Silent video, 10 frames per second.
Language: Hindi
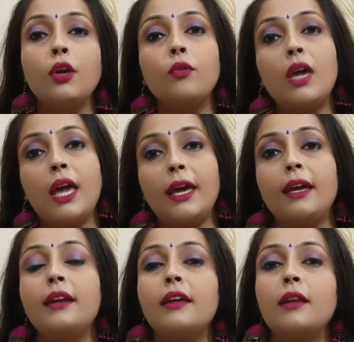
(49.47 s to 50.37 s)
क्योंकि एक
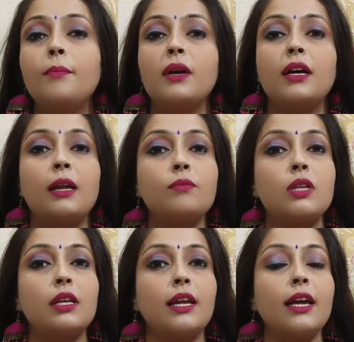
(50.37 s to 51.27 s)
ही डर्रे पर अगर आप
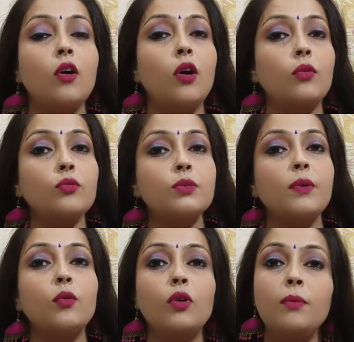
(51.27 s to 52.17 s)
चल रहे हैं और
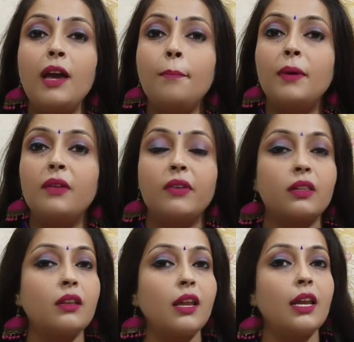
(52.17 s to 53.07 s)
उसमें कोई भी आप
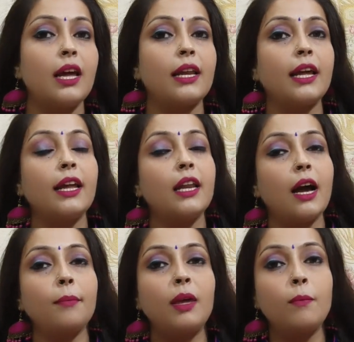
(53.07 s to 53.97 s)
परिवर्तन नहीं ला रहे हैं ना
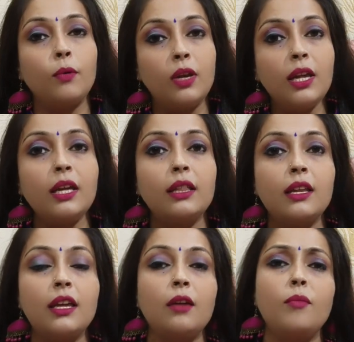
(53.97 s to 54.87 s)
आपके बोलने के
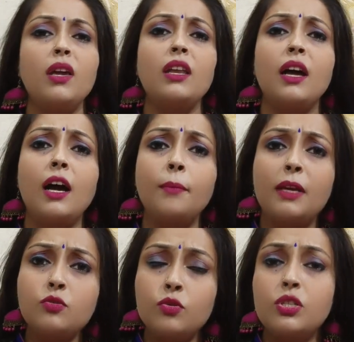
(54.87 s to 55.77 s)
तरीके में ना
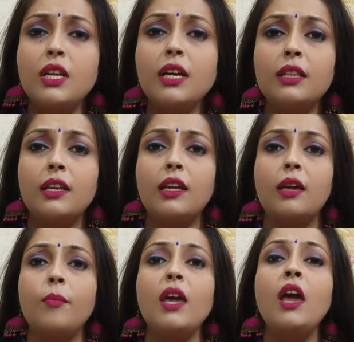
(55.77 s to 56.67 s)
आपके सोचने के
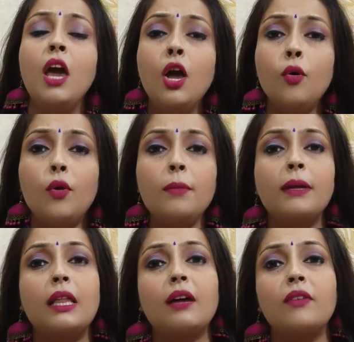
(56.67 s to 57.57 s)
तरीके में कोई
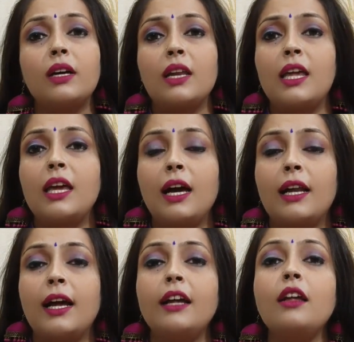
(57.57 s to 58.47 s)
बदलाव अगर नहीं आ
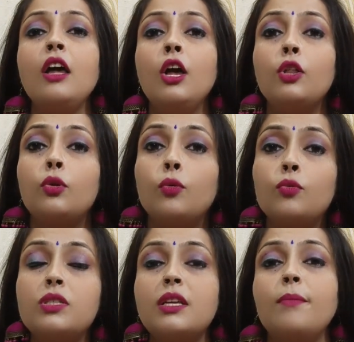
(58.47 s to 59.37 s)
रहा है तो
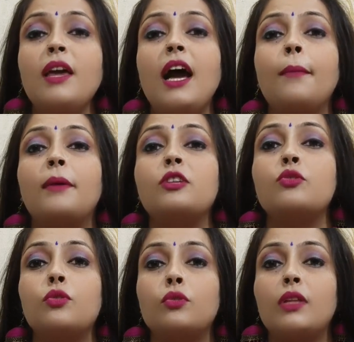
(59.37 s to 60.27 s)
उससे भी आपका
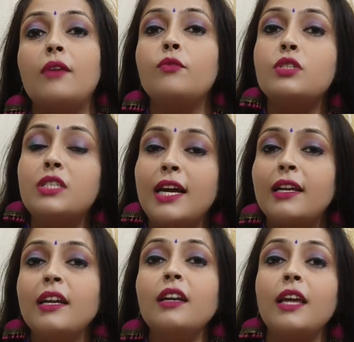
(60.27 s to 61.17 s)
ग्रोथ है वो
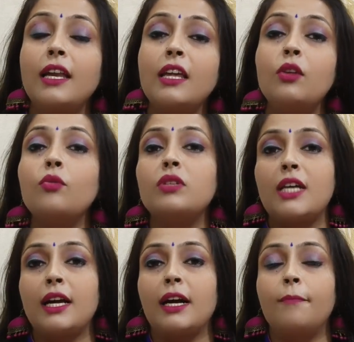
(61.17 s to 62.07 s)
स्टेगनेंट यानी कि रुक
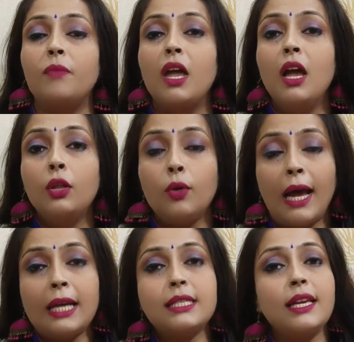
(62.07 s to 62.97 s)
जाएगा तो
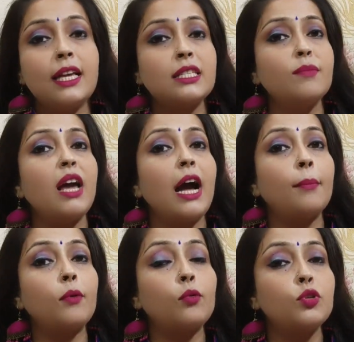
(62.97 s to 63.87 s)
ऐसे केस में
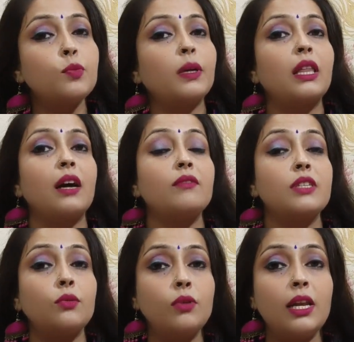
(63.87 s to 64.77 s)
आपको कुछ बदलाव
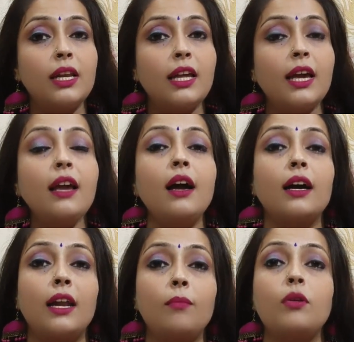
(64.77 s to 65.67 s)
ज़रूर लेनी है
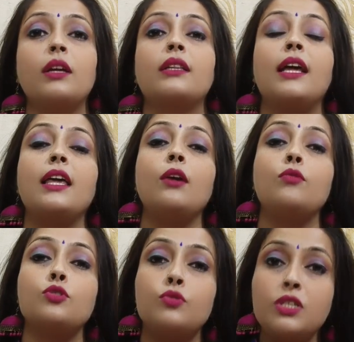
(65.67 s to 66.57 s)
अगर आपको लगता है कि
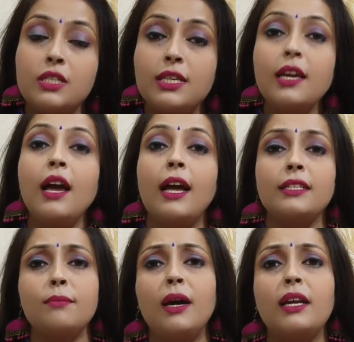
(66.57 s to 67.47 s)
कुछ कुछ चीज़ें एज
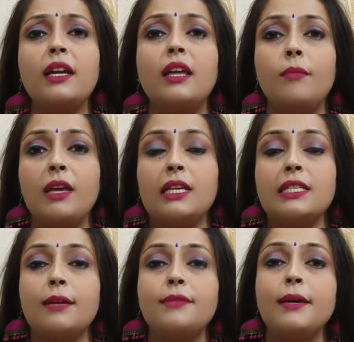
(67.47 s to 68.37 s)
अ मार्केट के भी
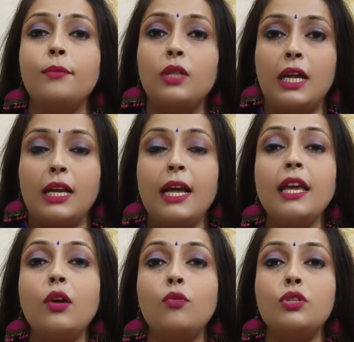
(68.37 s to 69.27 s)
हिसाब से आपको देखना है
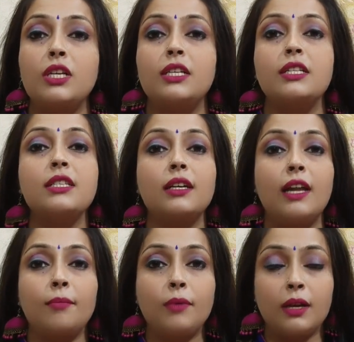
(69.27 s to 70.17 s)
कि कुछ चेंजेस अगर
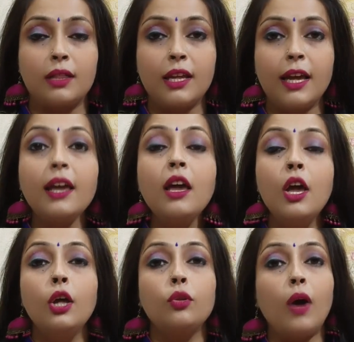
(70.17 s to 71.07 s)
आप करते हैं
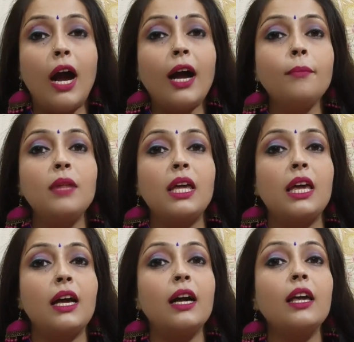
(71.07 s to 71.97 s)
तो आप
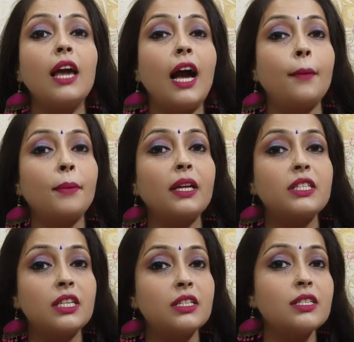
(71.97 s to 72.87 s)
देखिएगा कि आपके
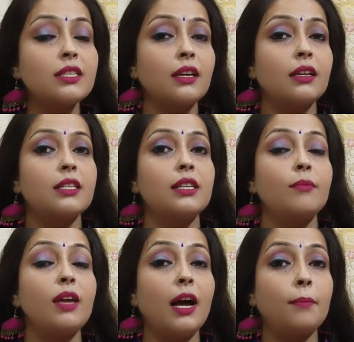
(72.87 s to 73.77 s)
चेंजेस करने से
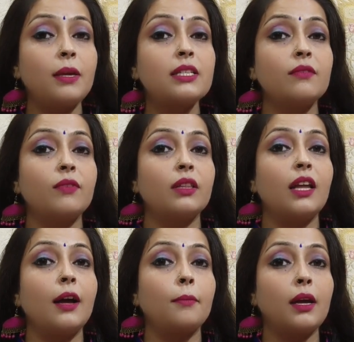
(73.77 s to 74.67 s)
भी आपकी सफलता
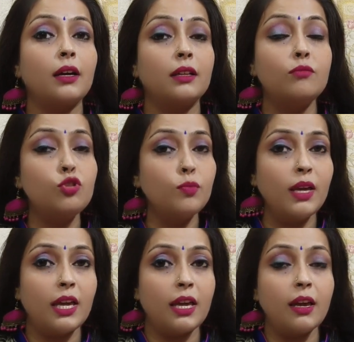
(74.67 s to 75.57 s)
आपके कदम
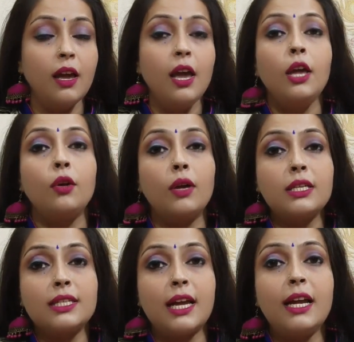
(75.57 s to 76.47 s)
चुमेगी क्योंकि
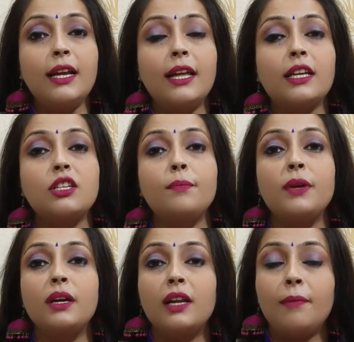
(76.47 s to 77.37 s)
सही डायरेक्शन पे
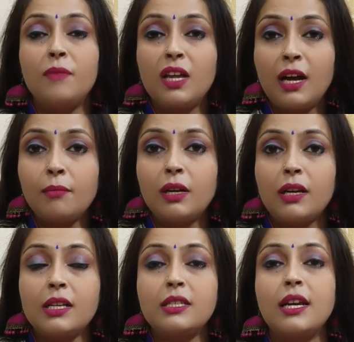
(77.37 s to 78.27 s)
अगर आपने काम
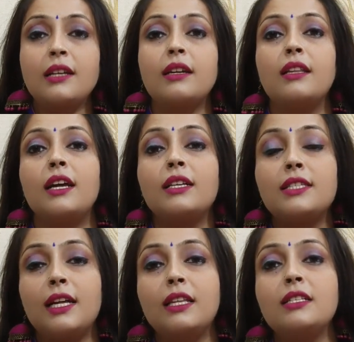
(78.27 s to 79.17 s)
करना स्टार्ट कर दिया
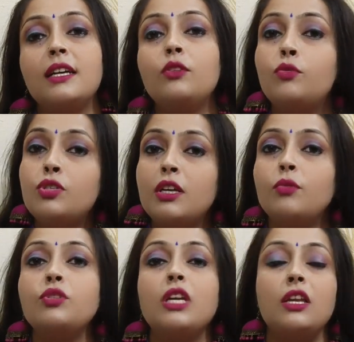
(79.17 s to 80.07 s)
साथ ही साथ कुछ ना
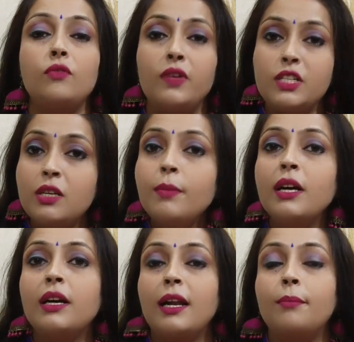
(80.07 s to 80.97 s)
कुछ इनोवेशन भी
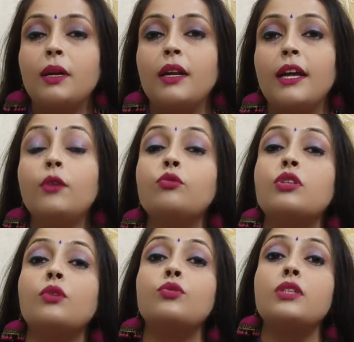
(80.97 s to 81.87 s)
अगर आप कर रहे हैं कुछ
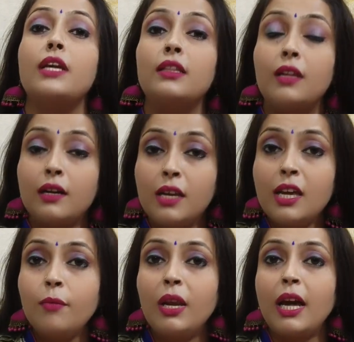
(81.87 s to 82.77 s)
ना कुछ नई
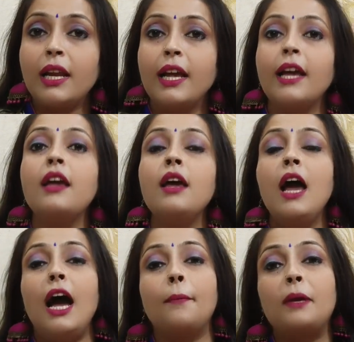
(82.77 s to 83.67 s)
तकनीक भी ला रहे हैं
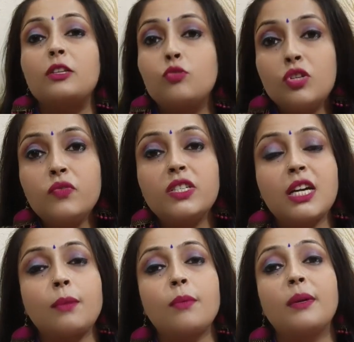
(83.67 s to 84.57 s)
आपके सोच
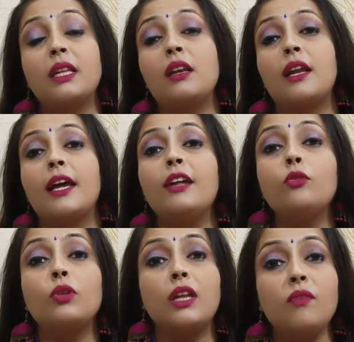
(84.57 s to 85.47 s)
विचार भी बदल रहे हैं
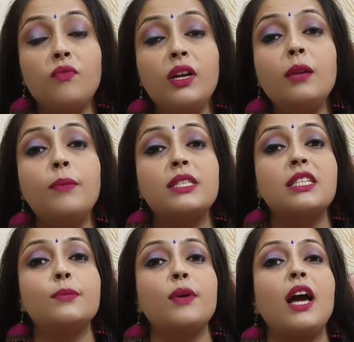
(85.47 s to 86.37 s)
तो डेफिनेट
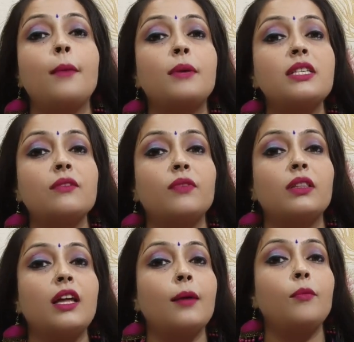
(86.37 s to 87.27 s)
बेसिस पे आपकी
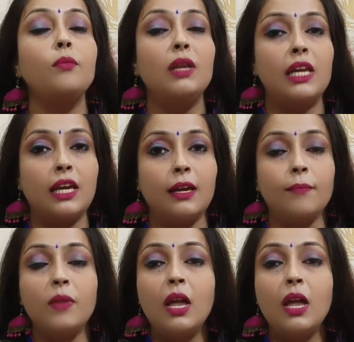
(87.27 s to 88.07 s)
सफलता आपको मिलेगी